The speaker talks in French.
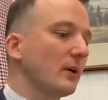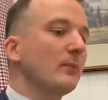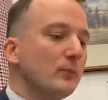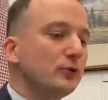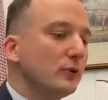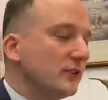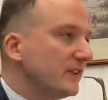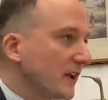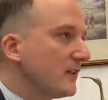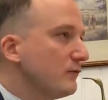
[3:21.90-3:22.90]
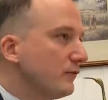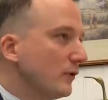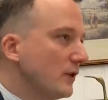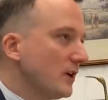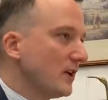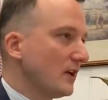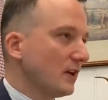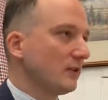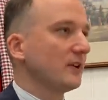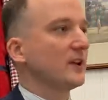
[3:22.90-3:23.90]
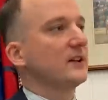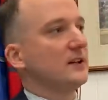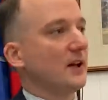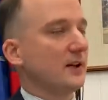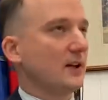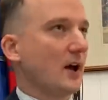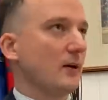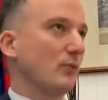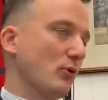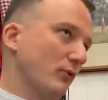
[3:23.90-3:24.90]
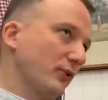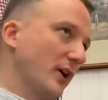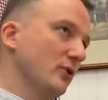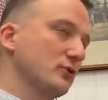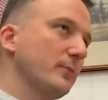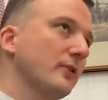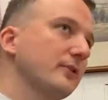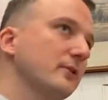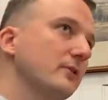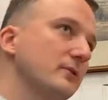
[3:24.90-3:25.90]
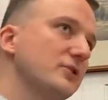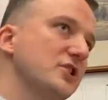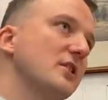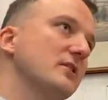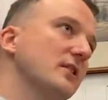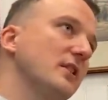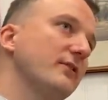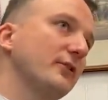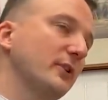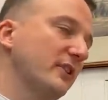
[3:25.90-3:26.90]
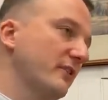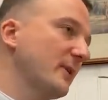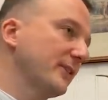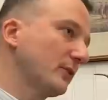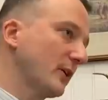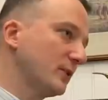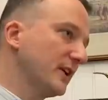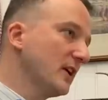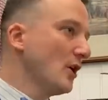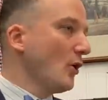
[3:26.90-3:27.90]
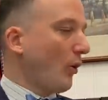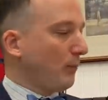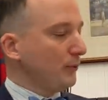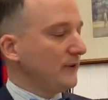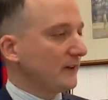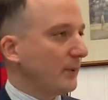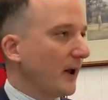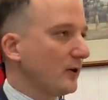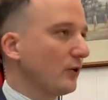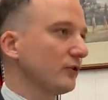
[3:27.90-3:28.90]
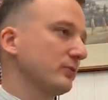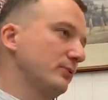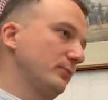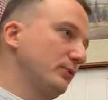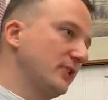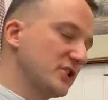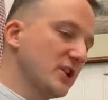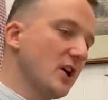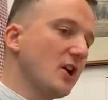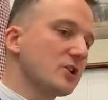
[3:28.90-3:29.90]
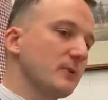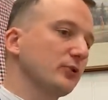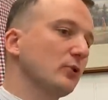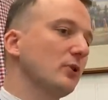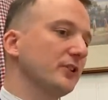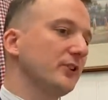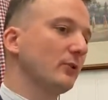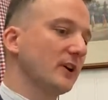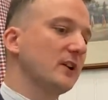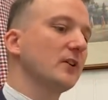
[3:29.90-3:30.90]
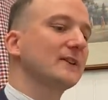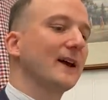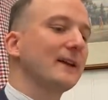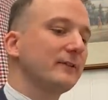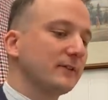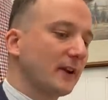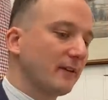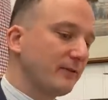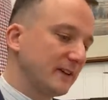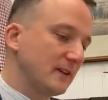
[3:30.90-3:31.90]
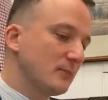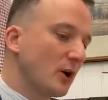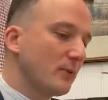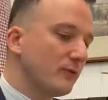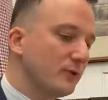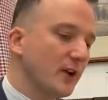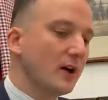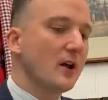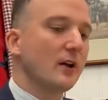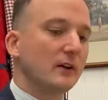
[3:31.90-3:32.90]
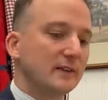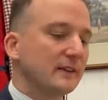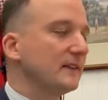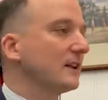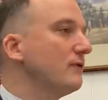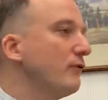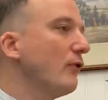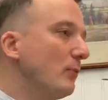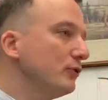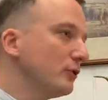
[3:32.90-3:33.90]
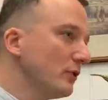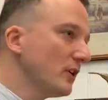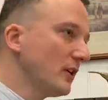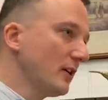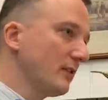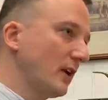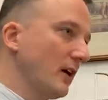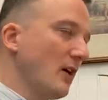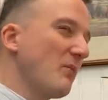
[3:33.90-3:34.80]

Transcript: Monsieur, c'est ça qu'il vous faut. Tu vois, il y, a mon confrère, je pense, euh, Gilles et François-Xavier Masson à côté, ont plus d'expérience, plus, plus âgés. Je pense que quand ils ont un client, très, très facilement, ils peuvent lui dire ça, c'est ce qu'il vous faut, monsieur. Voilà.